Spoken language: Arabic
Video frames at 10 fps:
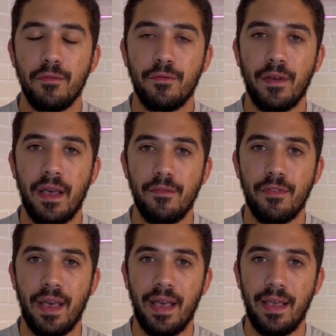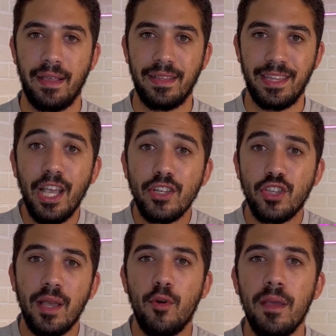ف, ف دي
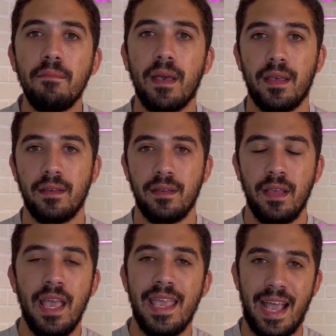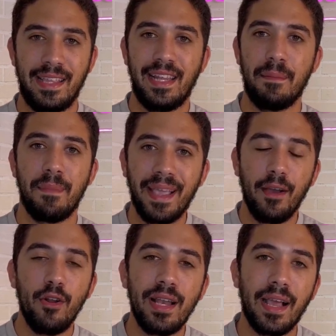احصائيه مهمه يعني لما اجي
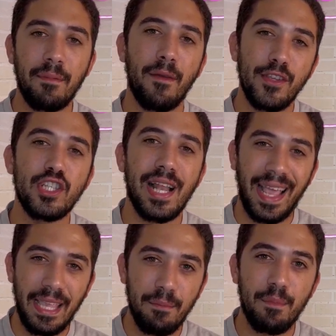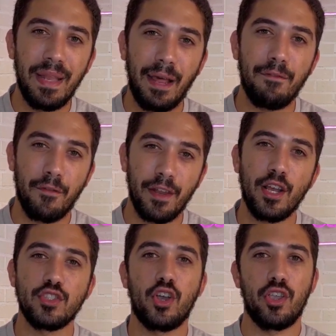اقول لك مفيش لعيب بيلعب في فرقه
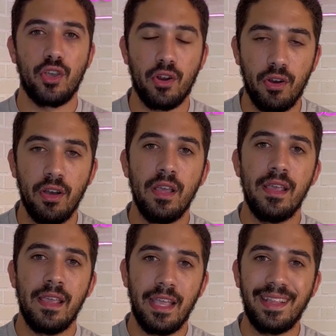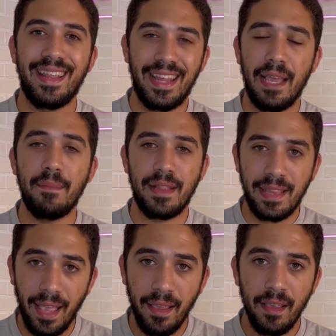صغيره قدر يعمل
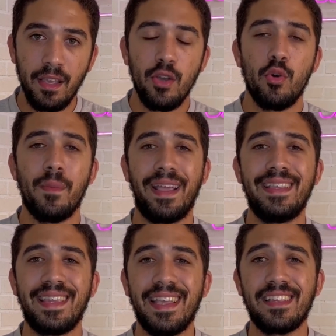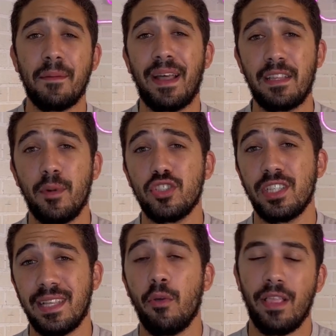ده وبعدين تيجي انت بعد ماتش
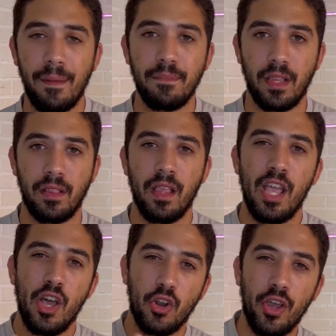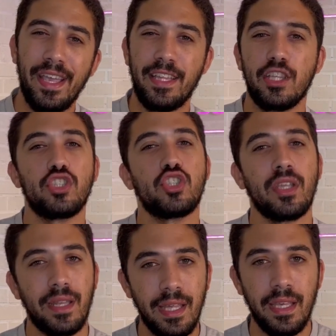ساوثهامبتون رايح
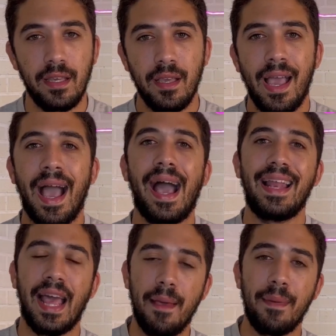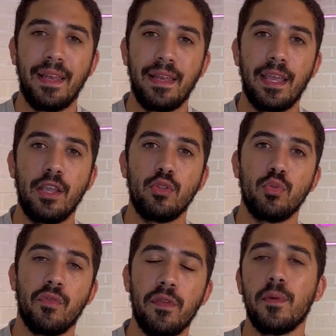تشتريه على امل
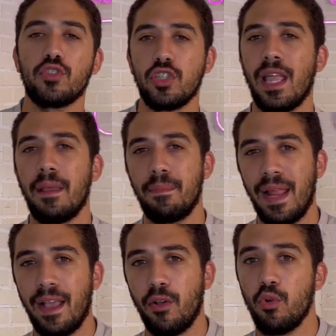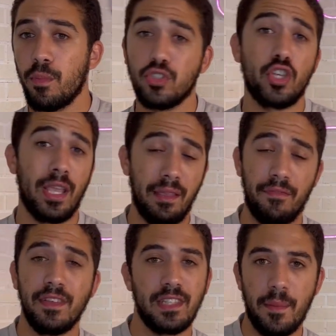انه في ماتشين هيبلانك وماتش هيجيب
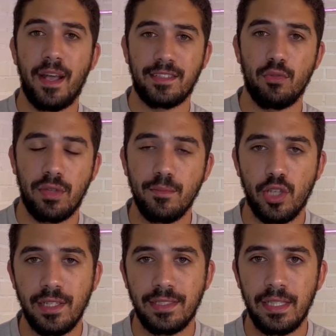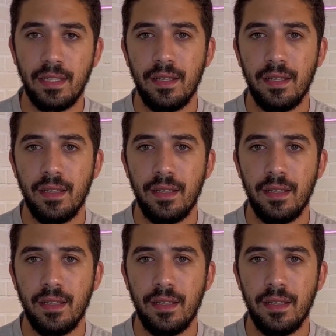فيه زي ما حصل قدام تشيلسي